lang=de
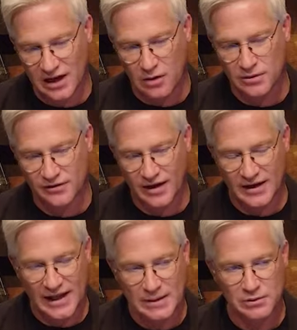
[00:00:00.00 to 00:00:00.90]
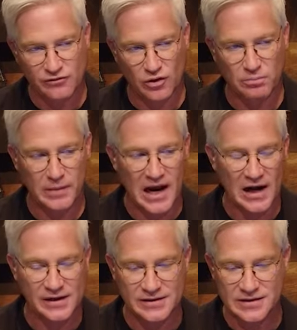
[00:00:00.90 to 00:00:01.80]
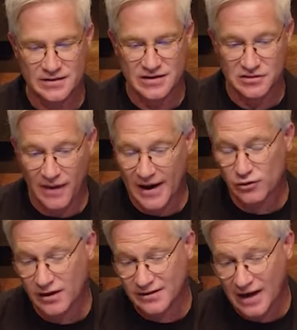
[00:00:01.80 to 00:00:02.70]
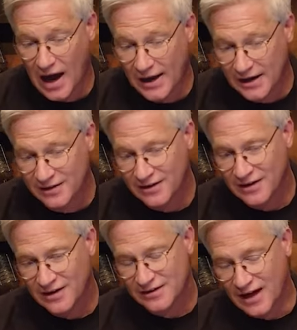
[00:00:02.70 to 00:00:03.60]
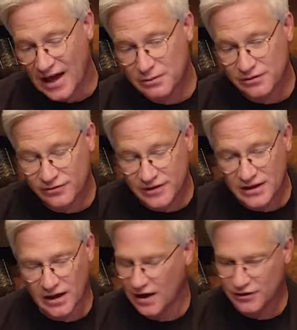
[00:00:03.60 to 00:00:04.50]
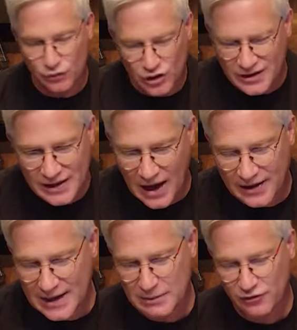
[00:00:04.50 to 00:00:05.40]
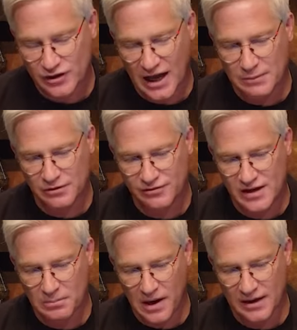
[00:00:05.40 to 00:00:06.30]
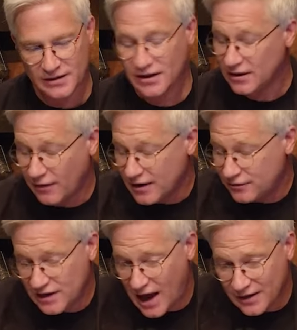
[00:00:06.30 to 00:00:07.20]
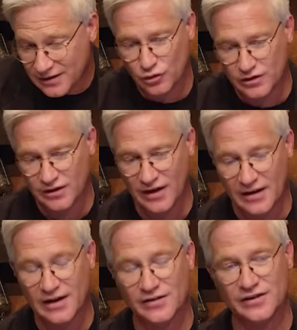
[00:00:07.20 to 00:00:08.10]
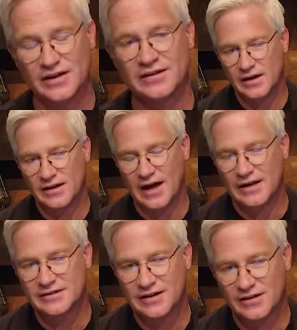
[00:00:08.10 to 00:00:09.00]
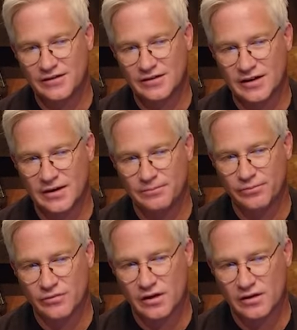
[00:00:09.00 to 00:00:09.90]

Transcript: glaube, dass ein Hebel von mehr als zwei oder drei, drei bis vier, also ich würde nie einen Hebel von drei bis vier machen. Ich weiß, viele andere würden das anders sehen. Ich halte das ähm,